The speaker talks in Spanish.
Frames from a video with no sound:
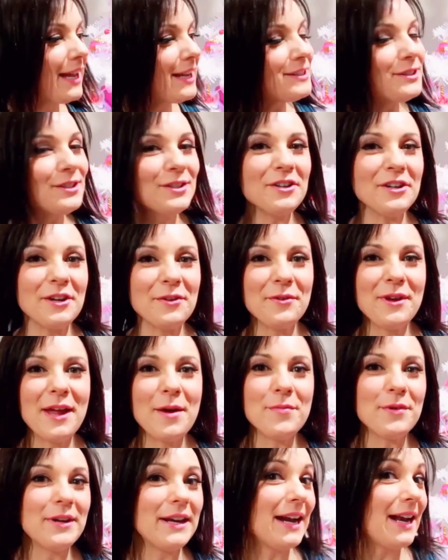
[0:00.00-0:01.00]
eso es lo que voy
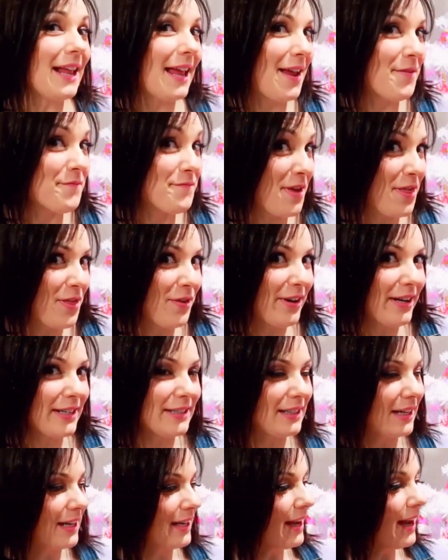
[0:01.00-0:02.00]
a poner en vez de una
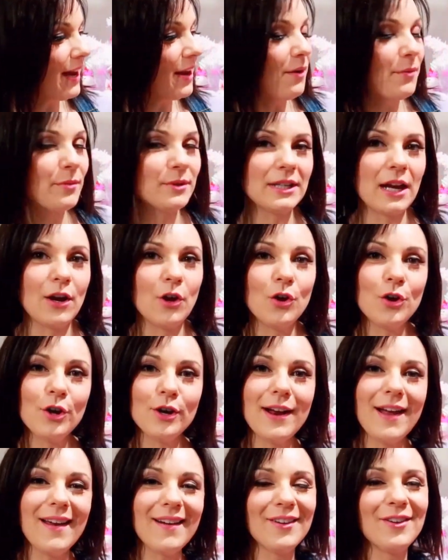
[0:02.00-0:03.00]
estrella. Le vamos a
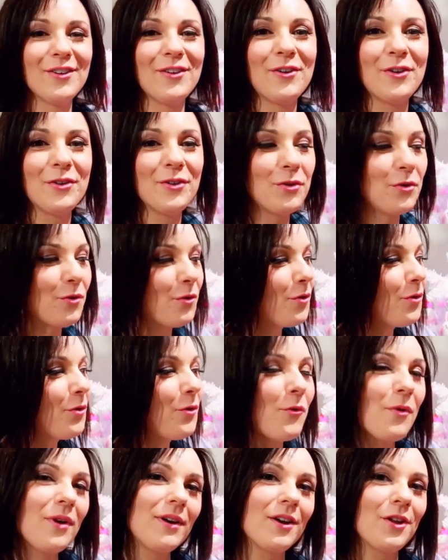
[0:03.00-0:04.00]
coronar con un
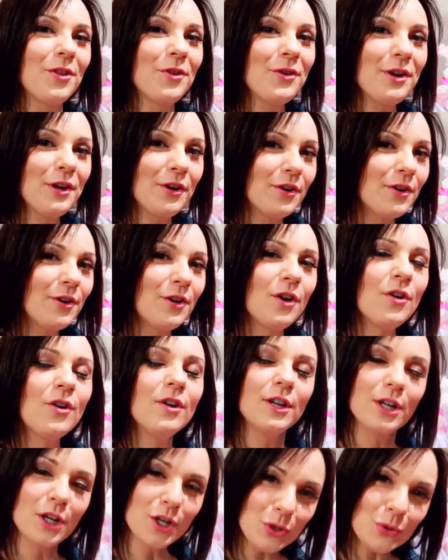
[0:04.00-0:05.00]
cuerno de unicornio
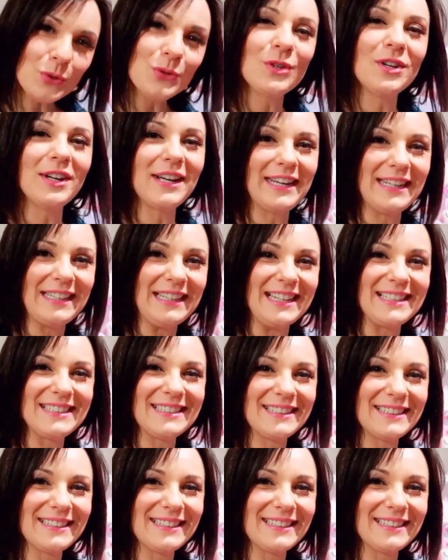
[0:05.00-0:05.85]
y sus orejitas.